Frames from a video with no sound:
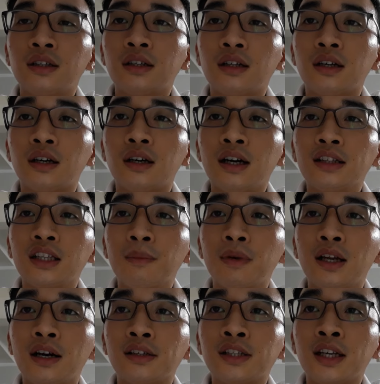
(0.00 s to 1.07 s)

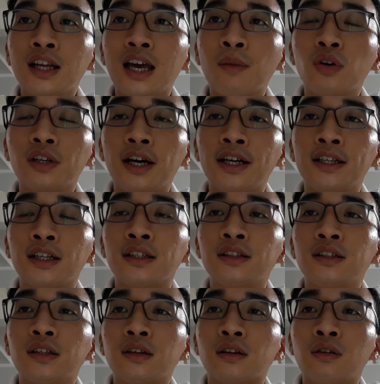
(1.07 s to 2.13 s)
HTML CSS 21 ngày này,
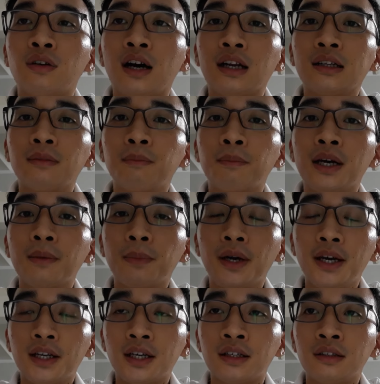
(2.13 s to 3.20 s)
đồ án PHP
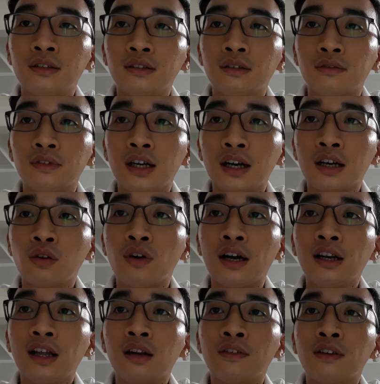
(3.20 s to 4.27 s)
này và cái đồ
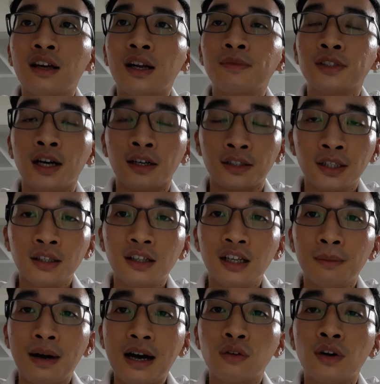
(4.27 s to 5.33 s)
án Laravel đang làm dở nữa,
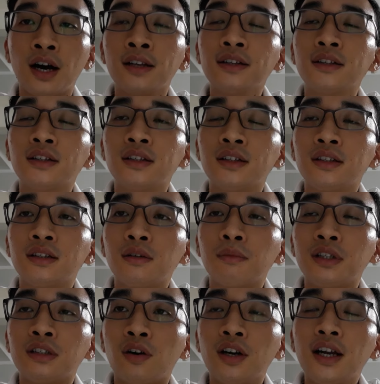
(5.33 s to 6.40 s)
là 3 đồ án
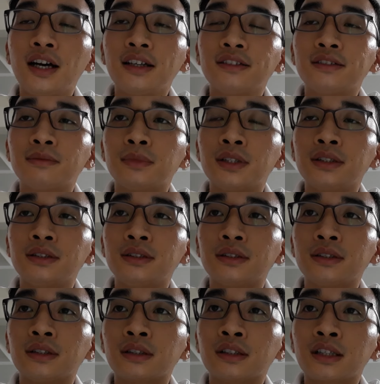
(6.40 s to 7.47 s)
mình gói lại,
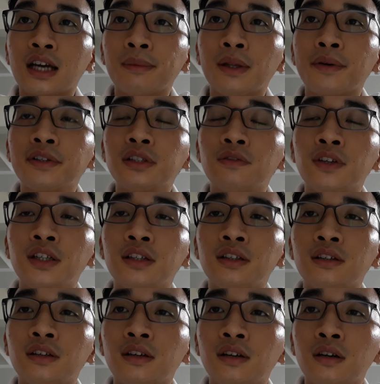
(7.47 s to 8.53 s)
mình kèm theo cái CV
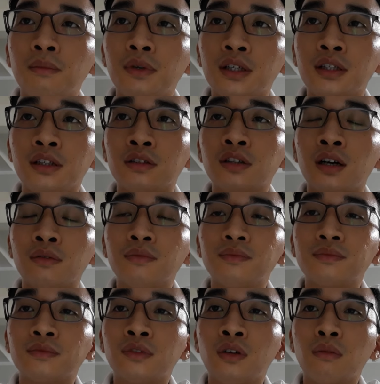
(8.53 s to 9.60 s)
mình gửi cho ổng
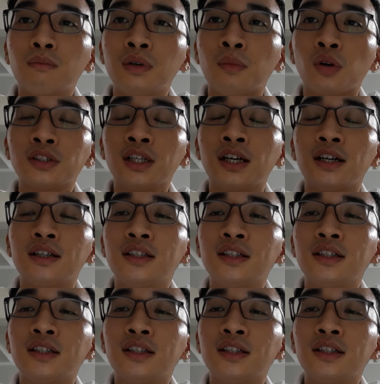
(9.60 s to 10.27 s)
lúc 11 giờ.